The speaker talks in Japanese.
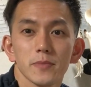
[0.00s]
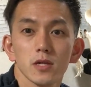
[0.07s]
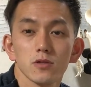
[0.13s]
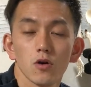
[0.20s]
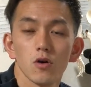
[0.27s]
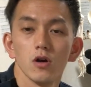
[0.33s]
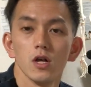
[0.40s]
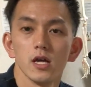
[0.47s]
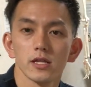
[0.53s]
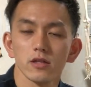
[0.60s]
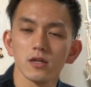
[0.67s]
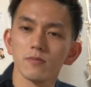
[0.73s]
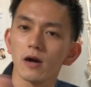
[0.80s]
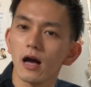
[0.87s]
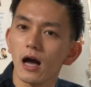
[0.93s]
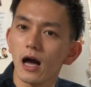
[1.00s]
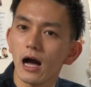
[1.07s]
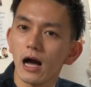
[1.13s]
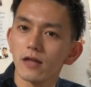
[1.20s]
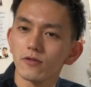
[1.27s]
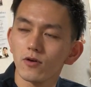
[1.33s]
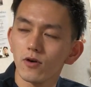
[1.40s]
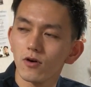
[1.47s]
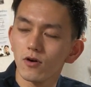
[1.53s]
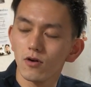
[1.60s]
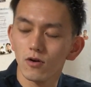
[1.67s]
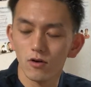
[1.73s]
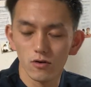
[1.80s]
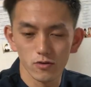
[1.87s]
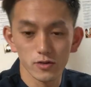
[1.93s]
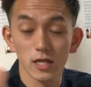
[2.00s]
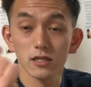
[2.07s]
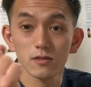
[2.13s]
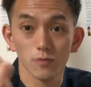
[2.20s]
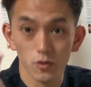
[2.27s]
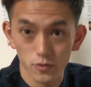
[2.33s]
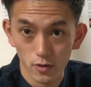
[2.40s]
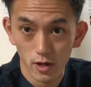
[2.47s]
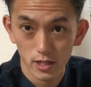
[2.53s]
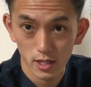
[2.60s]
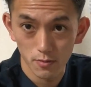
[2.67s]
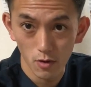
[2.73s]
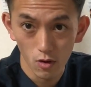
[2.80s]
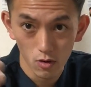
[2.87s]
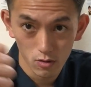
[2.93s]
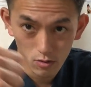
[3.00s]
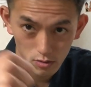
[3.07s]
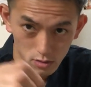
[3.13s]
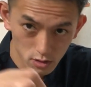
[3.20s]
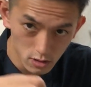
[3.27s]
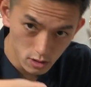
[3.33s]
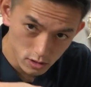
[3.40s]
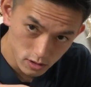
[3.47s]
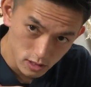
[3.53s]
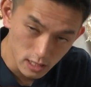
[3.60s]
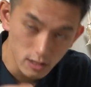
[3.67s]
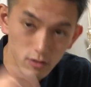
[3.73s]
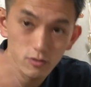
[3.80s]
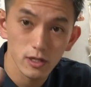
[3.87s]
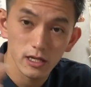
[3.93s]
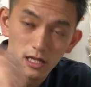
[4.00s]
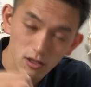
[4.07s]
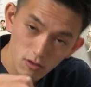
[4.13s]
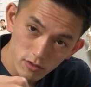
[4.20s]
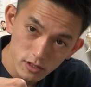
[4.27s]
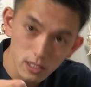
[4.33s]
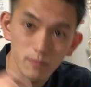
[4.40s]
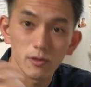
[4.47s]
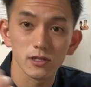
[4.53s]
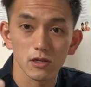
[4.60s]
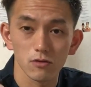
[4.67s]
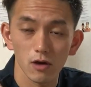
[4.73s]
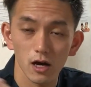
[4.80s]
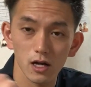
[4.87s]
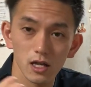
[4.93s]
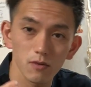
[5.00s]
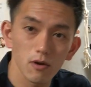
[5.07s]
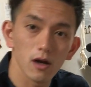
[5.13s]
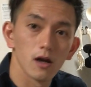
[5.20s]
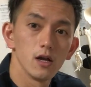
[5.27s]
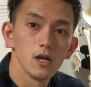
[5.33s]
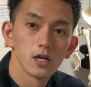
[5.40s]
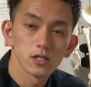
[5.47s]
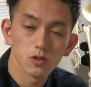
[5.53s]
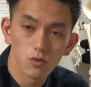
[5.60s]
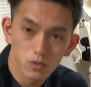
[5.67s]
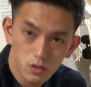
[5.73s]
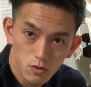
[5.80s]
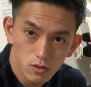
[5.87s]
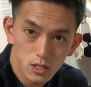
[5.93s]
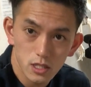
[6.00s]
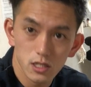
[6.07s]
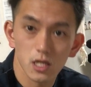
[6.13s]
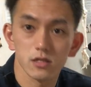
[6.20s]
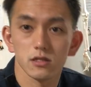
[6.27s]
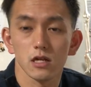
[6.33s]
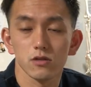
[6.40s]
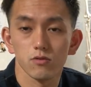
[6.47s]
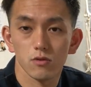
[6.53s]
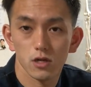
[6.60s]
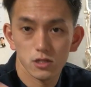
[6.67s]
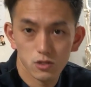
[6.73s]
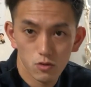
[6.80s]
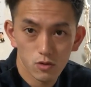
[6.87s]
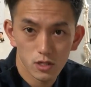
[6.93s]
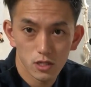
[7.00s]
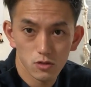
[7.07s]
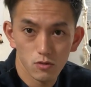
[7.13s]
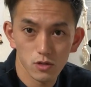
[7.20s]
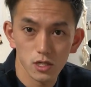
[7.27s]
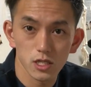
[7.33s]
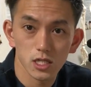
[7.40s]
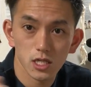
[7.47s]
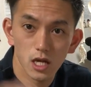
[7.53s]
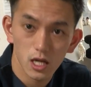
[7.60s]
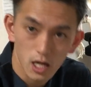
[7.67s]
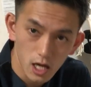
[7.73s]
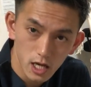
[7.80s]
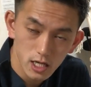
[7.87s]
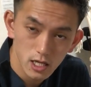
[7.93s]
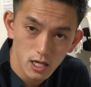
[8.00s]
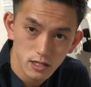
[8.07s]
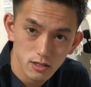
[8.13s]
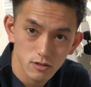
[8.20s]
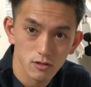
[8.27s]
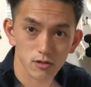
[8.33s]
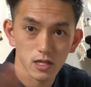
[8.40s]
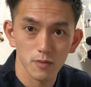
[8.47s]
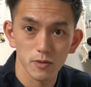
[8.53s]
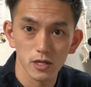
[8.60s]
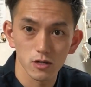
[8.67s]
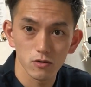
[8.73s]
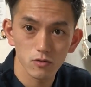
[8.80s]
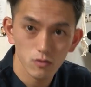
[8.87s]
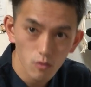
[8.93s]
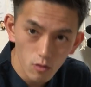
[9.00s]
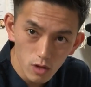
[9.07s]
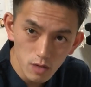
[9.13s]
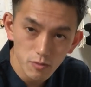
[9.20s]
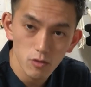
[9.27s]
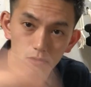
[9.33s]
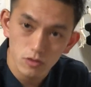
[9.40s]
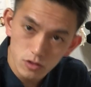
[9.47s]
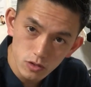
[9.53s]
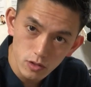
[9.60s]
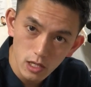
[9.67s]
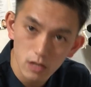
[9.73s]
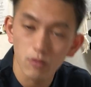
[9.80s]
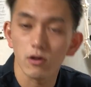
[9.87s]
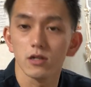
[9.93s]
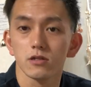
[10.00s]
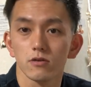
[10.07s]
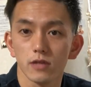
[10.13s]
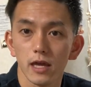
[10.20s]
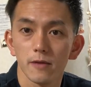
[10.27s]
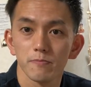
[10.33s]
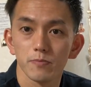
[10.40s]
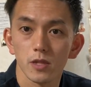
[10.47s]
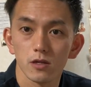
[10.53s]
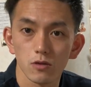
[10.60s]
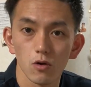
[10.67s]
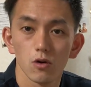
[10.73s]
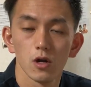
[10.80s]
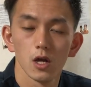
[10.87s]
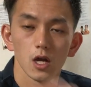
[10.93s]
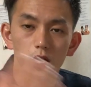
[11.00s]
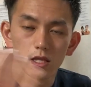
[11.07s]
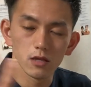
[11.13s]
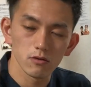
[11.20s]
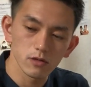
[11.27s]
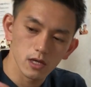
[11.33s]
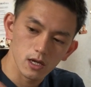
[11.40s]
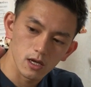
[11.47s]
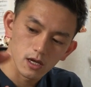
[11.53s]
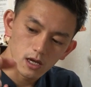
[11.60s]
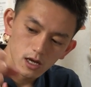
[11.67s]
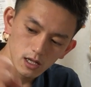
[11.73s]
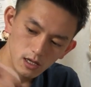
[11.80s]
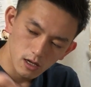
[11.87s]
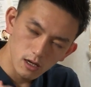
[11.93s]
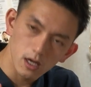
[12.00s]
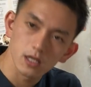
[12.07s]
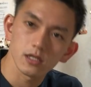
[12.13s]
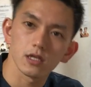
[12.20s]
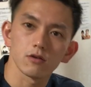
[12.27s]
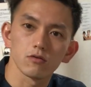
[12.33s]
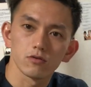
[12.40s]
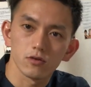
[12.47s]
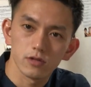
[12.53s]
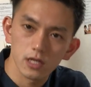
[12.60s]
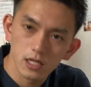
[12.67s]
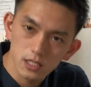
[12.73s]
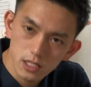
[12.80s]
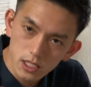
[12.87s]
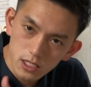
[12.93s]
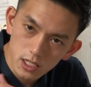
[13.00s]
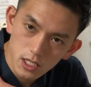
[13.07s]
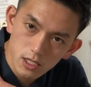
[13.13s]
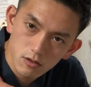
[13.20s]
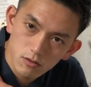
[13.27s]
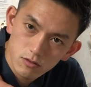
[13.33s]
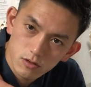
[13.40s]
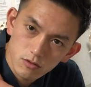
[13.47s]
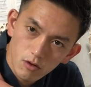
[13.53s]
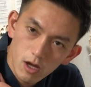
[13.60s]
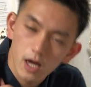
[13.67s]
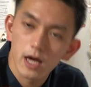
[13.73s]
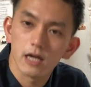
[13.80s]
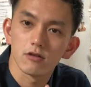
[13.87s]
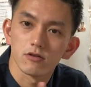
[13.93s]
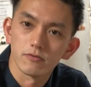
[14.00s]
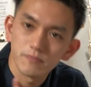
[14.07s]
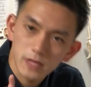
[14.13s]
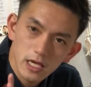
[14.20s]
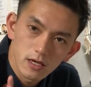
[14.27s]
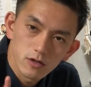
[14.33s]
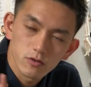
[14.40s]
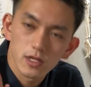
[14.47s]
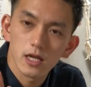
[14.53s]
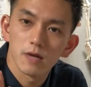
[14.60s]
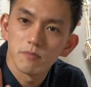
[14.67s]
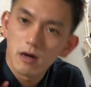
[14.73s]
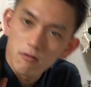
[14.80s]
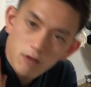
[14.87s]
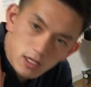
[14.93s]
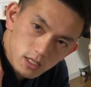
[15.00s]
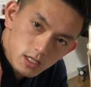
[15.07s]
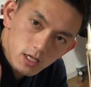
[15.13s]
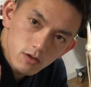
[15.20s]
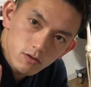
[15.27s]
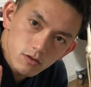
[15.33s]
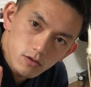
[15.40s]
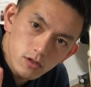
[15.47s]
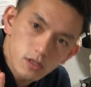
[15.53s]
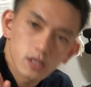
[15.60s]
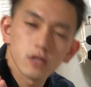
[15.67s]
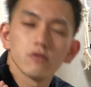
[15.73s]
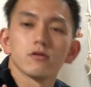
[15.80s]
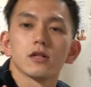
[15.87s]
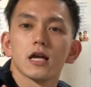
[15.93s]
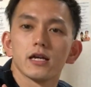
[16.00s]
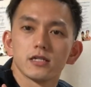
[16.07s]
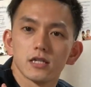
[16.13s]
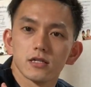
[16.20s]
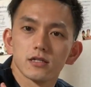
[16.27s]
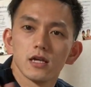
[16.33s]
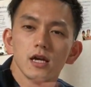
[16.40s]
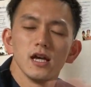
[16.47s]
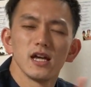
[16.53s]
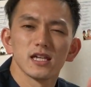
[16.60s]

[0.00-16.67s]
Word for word: そう。例えば、あのー、腕相撲とかでも、こうぐーって腕入れろって言いますけど、あれは小胸筋だったりとか、上腕二頭筋に力が入りやすくするためには、親指をぐっと入れるのがいいんですよね。そう。なので、あれが入ってくると全身的にぐっと入る。ね。腕が回ってくるっていうラインです。